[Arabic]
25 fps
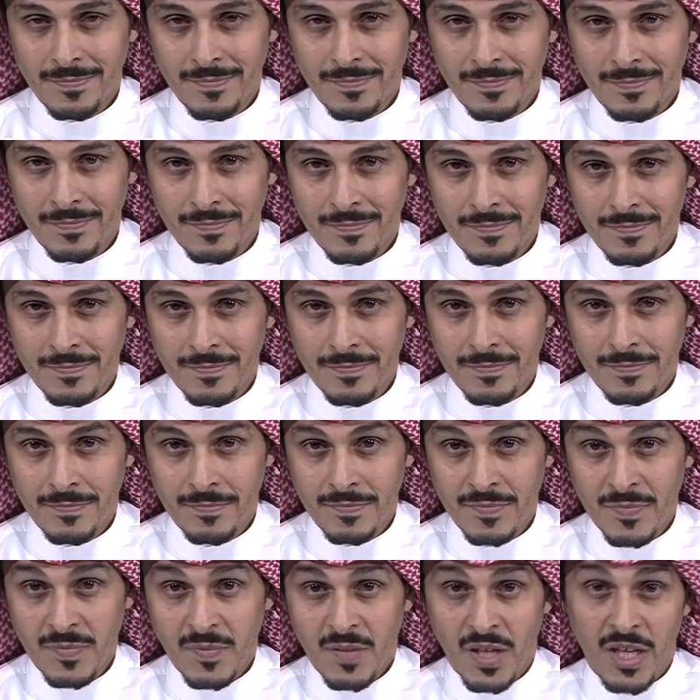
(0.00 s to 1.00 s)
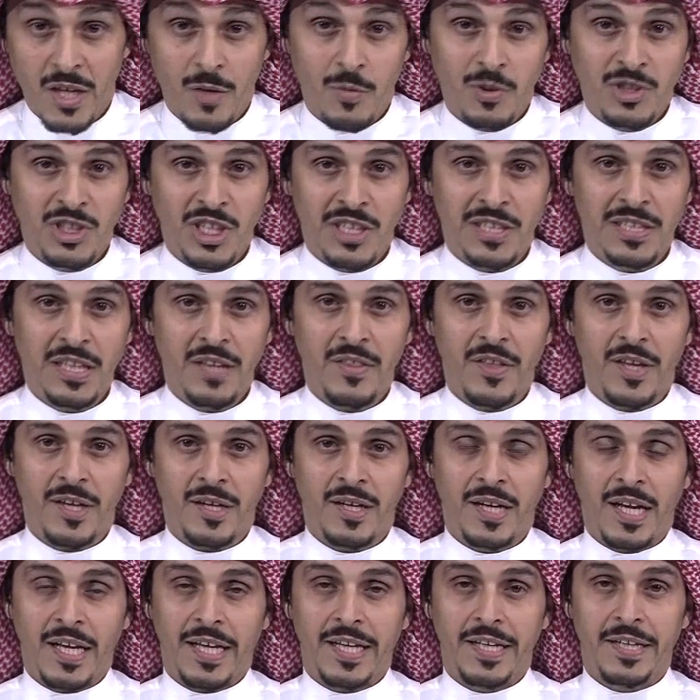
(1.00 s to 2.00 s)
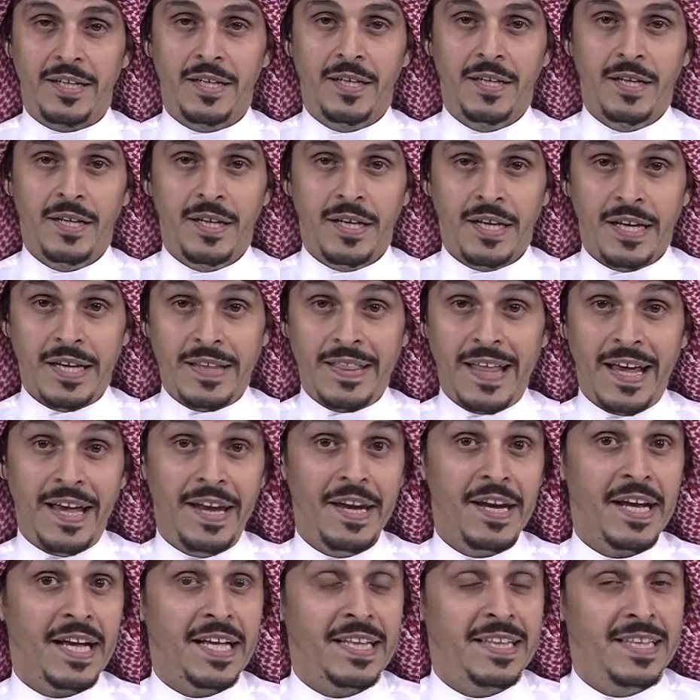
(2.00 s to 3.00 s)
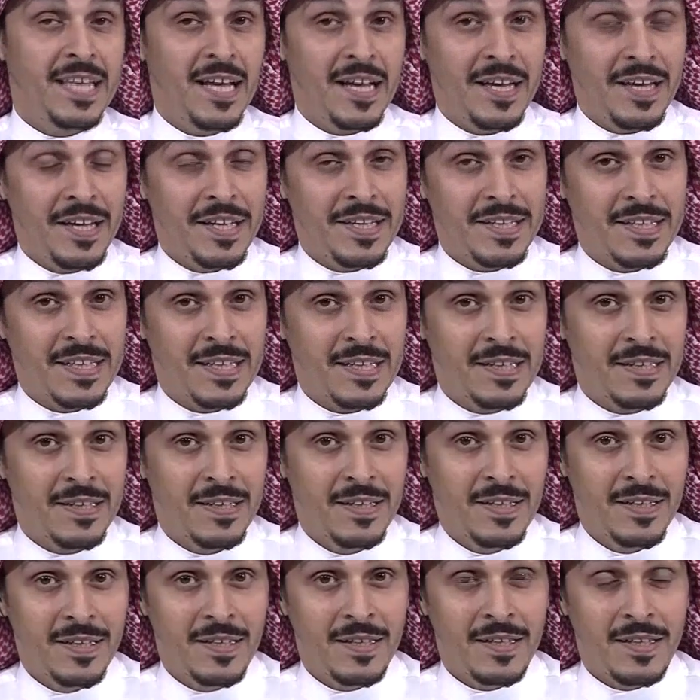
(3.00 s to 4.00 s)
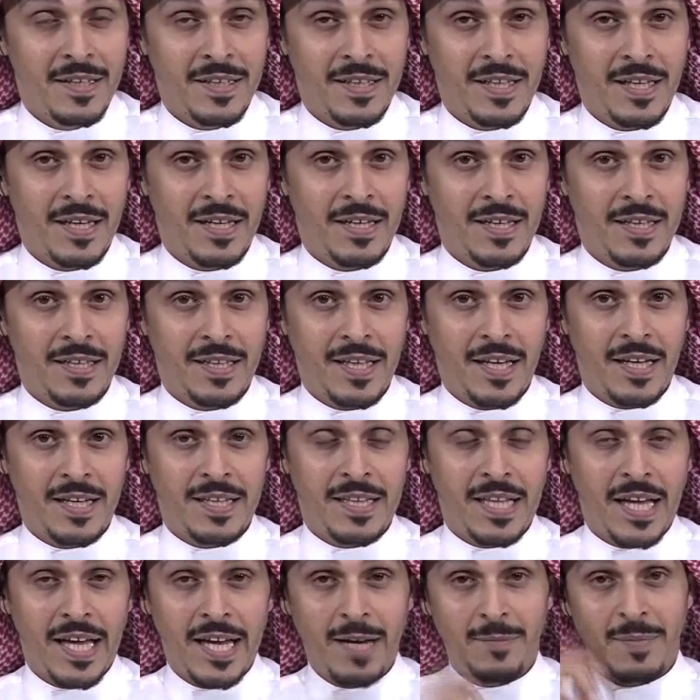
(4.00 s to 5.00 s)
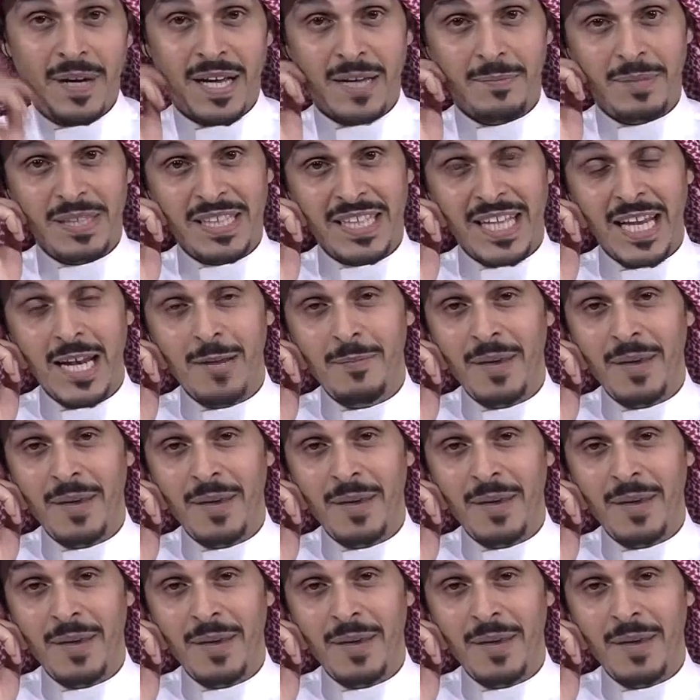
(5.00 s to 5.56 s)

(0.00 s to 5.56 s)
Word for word: انا عندي وجهه نظر هي وجهه نظر لكن اذا احنا قد اذا اذا اذا انا بتكلم